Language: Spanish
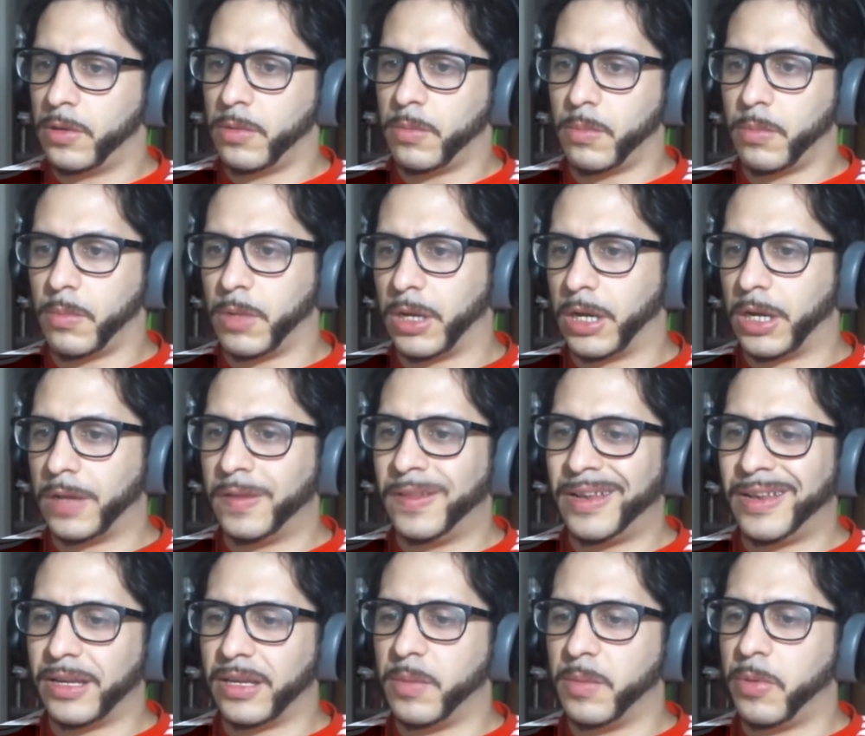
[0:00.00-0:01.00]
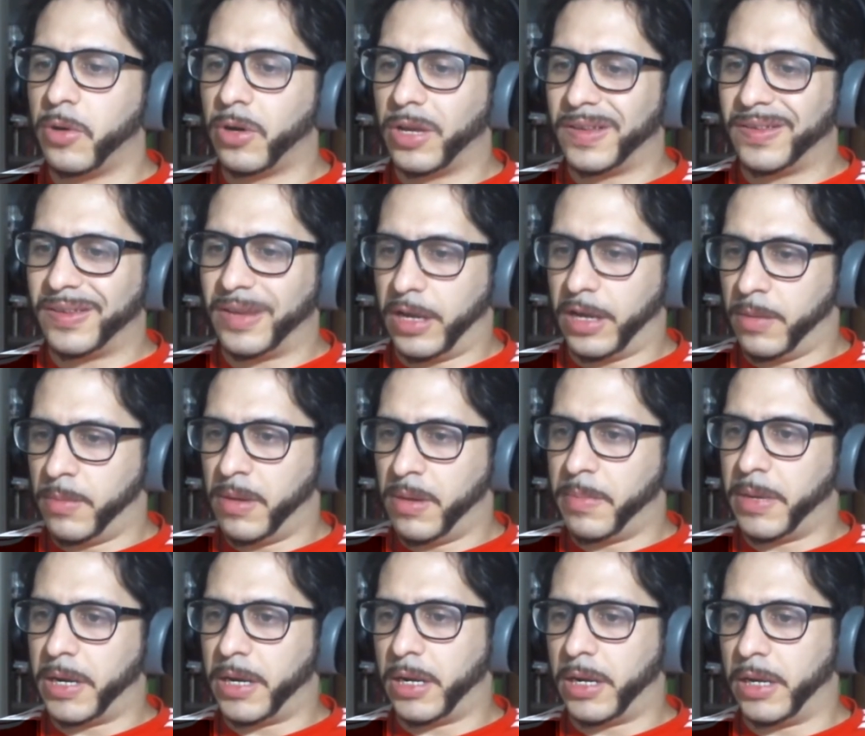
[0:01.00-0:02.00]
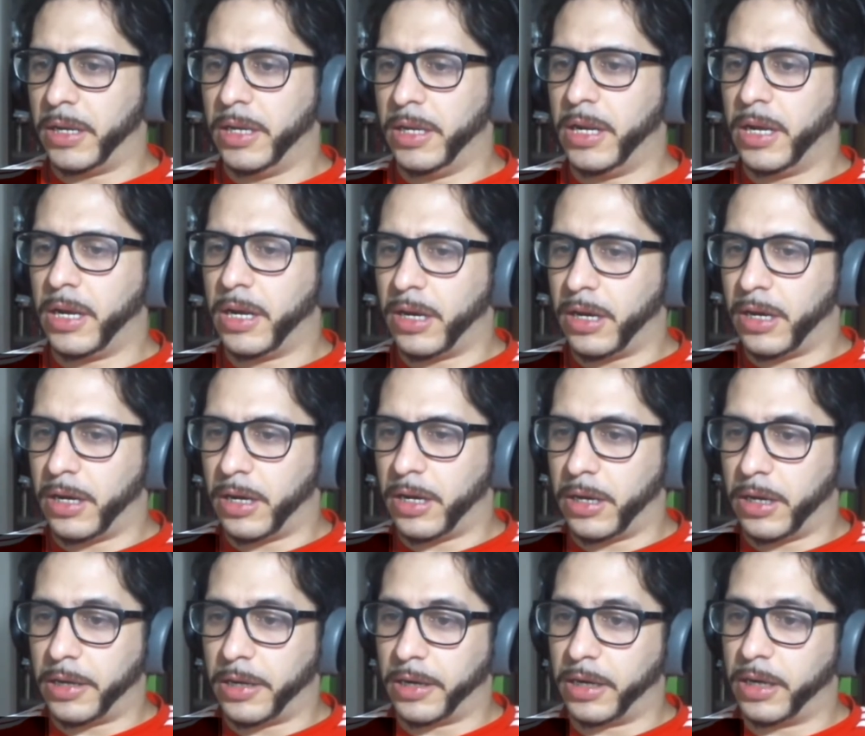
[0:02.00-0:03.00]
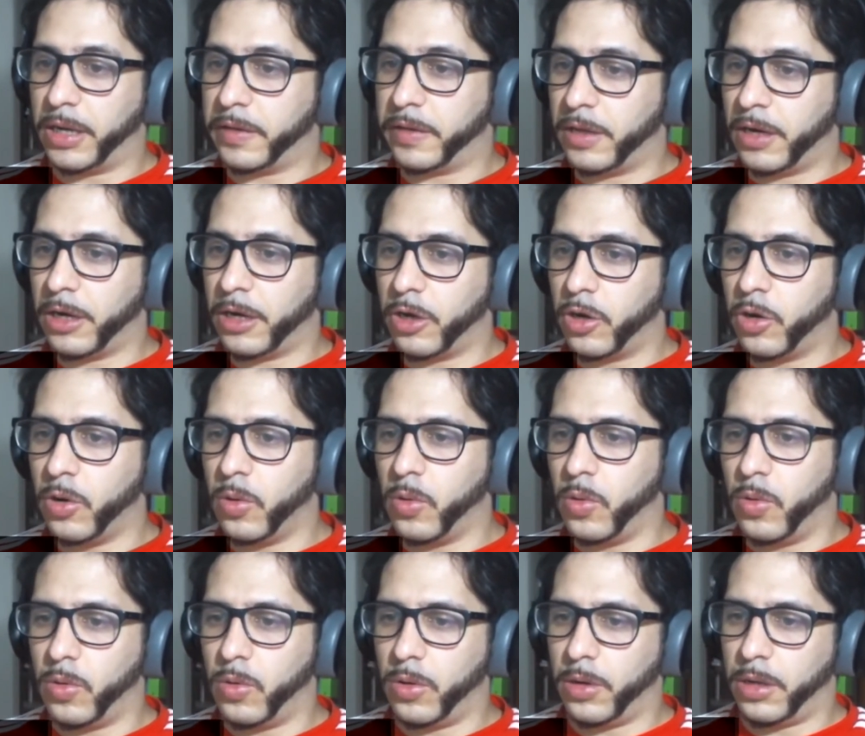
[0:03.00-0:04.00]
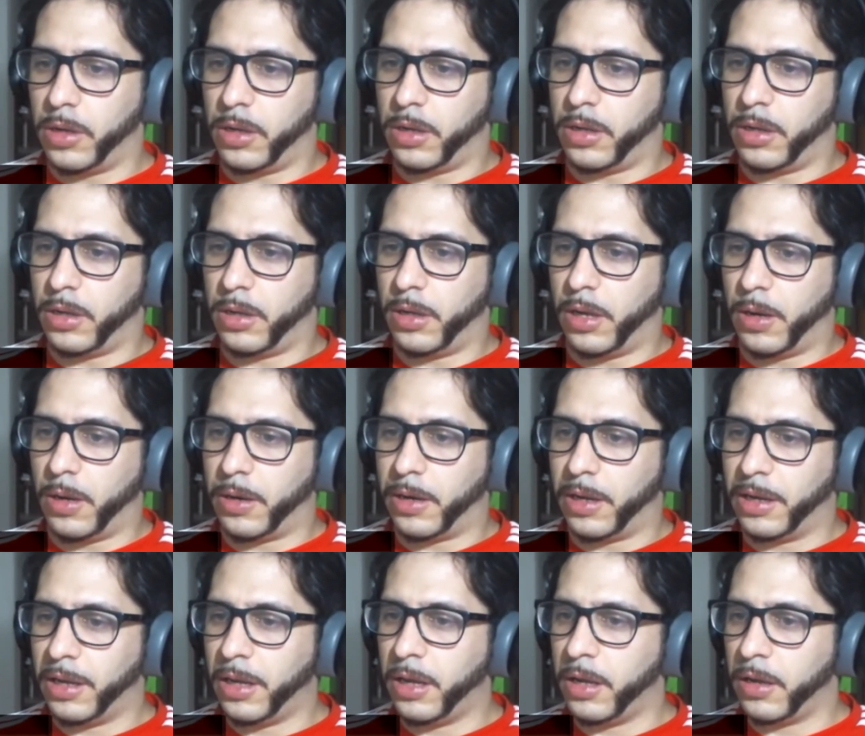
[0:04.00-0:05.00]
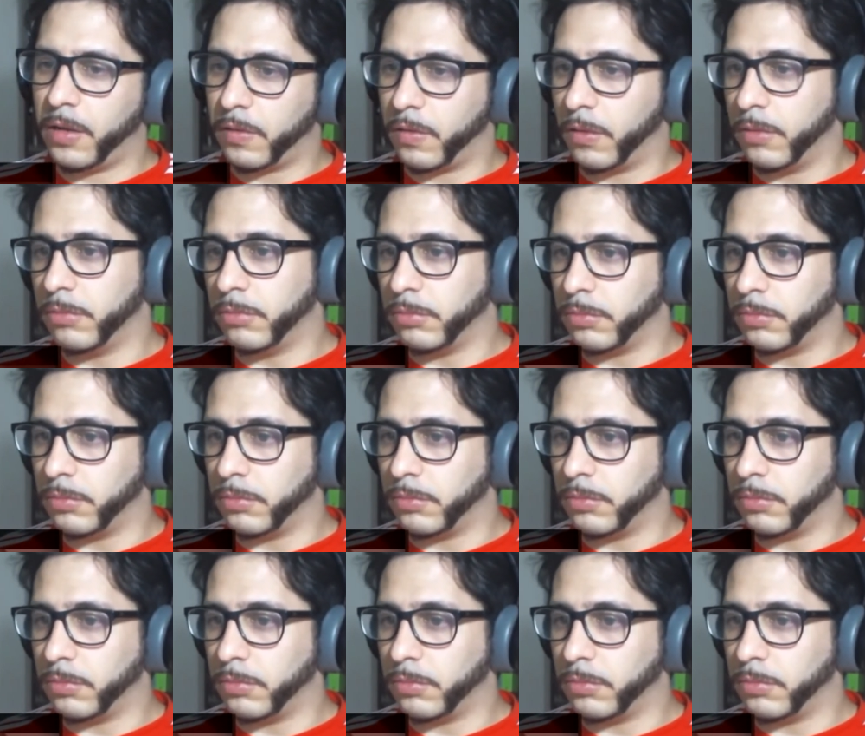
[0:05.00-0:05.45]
Me encanta el equipo que se arma para ir a rescatar a Grogu. Eh. la verdad que son...